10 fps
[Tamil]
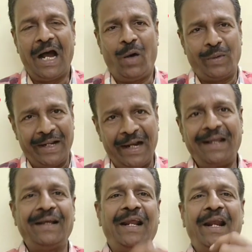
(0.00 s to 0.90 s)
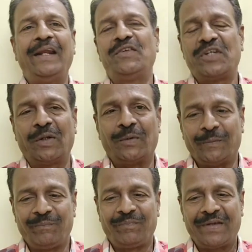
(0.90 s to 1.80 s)
அவர் இலக்கை
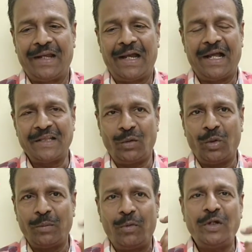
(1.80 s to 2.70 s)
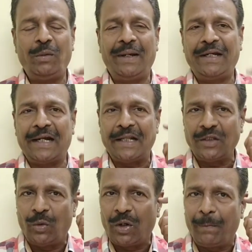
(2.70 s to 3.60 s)
நிர்ணயிச்சுக்கணும் அந்த ஒரு மோட்டிவேட்டட்
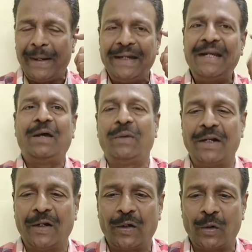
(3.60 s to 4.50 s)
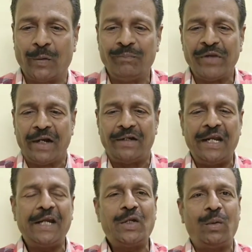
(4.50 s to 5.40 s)
அந்த ஒரு மைண்டை அவருக்கு எடுக்கணும்
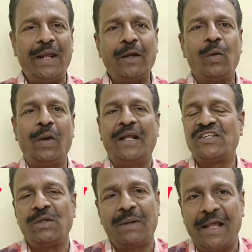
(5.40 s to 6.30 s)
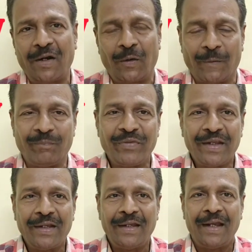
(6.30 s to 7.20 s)
டே டு டே கோல் அச்சீவராக இருக்கணும்
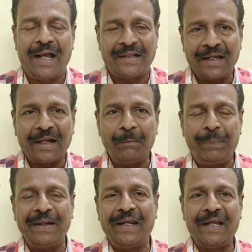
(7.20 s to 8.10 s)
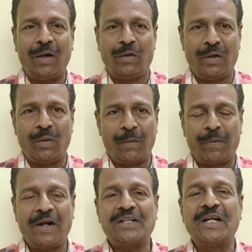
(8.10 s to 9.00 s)
அந்த கம்பெனிக்கு அவர் இவ்வளோ
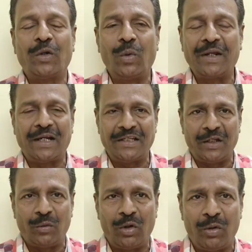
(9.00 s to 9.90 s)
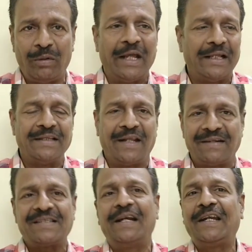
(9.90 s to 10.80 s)
ப்ரொடக்ஷன் கொடுக்கறது இவ்வளோ இந்த
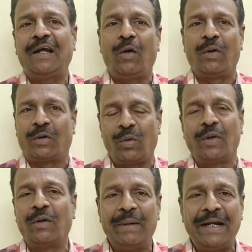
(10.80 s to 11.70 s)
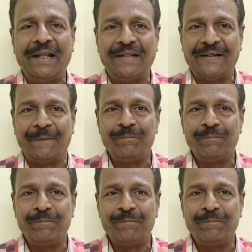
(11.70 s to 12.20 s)
ரிசல்ட்டை அவர் கொடுக்க வேண்டியது